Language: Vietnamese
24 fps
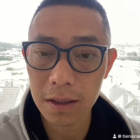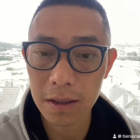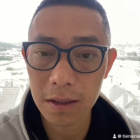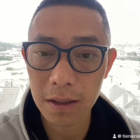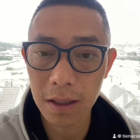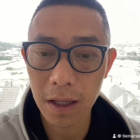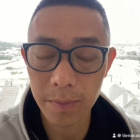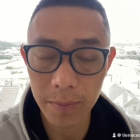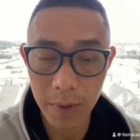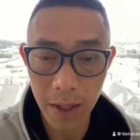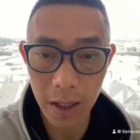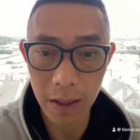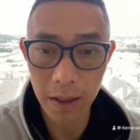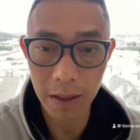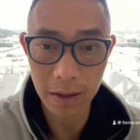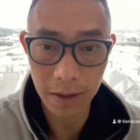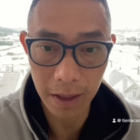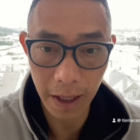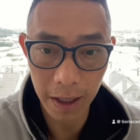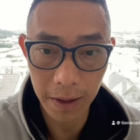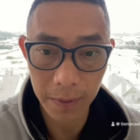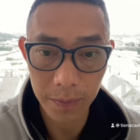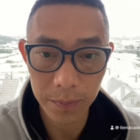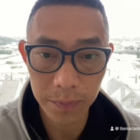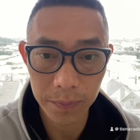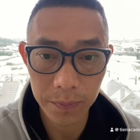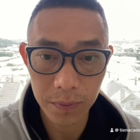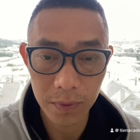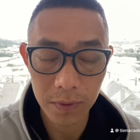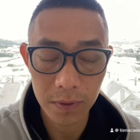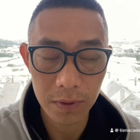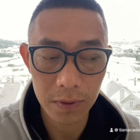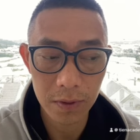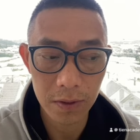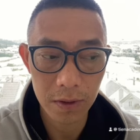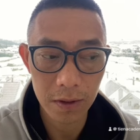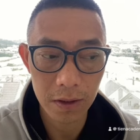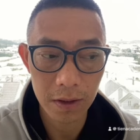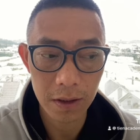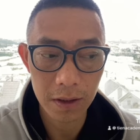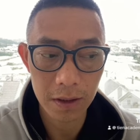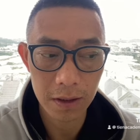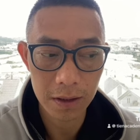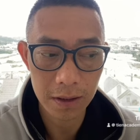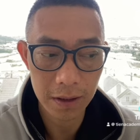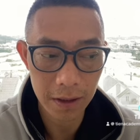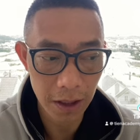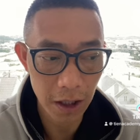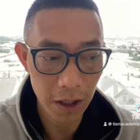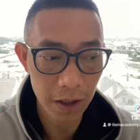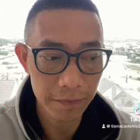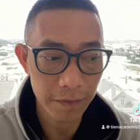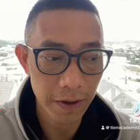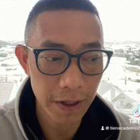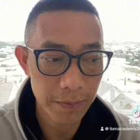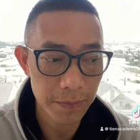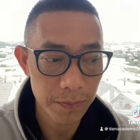tham gia nền tảng. Thì nó là vậy,